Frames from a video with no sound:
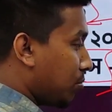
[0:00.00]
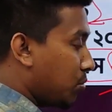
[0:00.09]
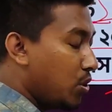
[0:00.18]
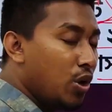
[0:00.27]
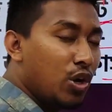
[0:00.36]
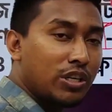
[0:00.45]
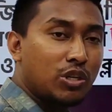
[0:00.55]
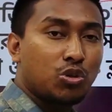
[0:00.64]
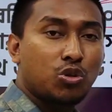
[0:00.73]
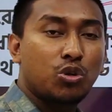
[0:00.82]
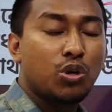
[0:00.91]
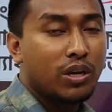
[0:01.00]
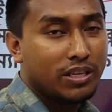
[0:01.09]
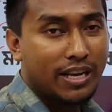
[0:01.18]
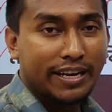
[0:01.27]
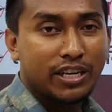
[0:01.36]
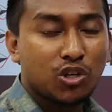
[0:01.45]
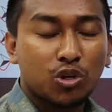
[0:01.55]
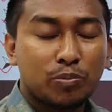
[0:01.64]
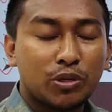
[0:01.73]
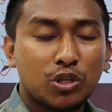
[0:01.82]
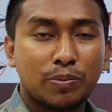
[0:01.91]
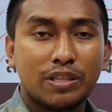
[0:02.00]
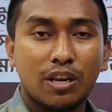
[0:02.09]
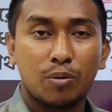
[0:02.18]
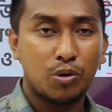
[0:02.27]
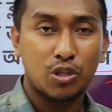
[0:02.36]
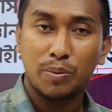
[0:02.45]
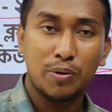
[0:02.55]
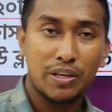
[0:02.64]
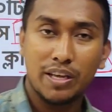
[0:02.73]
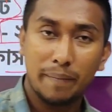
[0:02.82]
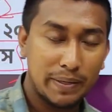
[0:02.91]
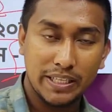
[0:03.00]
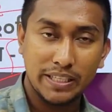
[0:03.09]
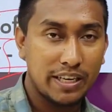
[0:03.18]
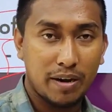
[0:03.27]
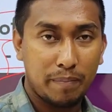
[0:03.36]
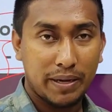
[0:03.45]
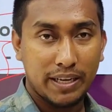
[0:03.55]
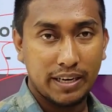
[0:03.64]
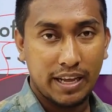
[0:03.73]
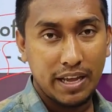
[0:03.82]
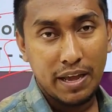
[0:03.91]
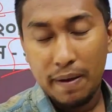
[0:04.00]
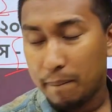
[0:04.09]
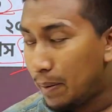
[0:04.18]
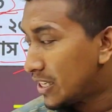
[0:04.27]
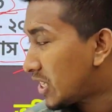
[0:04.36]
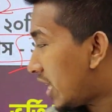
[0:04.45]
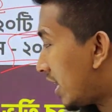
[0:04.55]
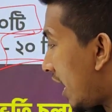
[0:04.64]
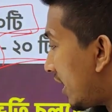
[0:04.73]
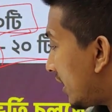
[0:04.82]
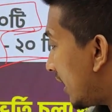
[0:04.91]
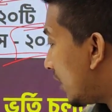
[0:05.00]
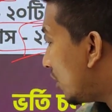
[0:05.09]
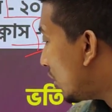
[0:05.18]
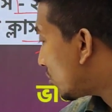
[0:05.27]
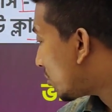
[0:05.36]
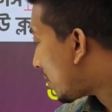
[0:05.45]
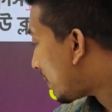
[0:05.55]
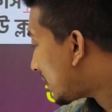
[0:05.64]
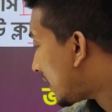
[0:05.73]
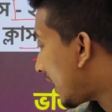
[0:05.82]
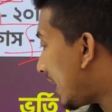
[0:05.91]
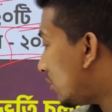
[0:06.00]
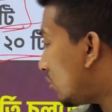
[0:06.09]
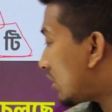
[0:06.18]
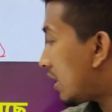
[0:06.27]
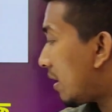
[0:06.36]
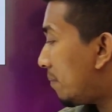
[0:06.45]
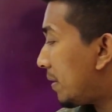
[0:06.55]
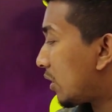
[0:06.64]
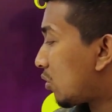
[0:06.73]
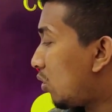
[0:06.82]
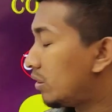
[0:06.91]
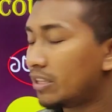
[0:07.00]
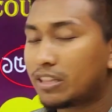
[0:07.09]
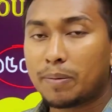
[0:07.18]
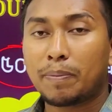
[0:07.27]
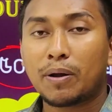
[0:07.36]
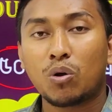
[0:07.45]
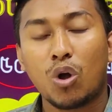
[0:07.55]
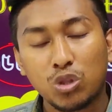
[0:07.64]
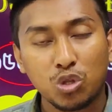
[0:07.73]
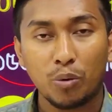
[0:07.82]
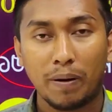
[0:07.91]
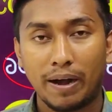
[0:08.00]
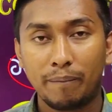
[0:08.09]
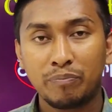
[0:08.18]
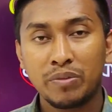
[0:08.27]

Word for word: রাখবো যেহেতু চাঙ্গিনগর বিশ্ববিদ্যালয়ের ভর্তি পরীক্ষার বেশি দিন আর বাকি নেই প্রেশার না নিয়ে তুমি আমাদের এই দুইটা নাম্বারে কল দিতে পারো অথবা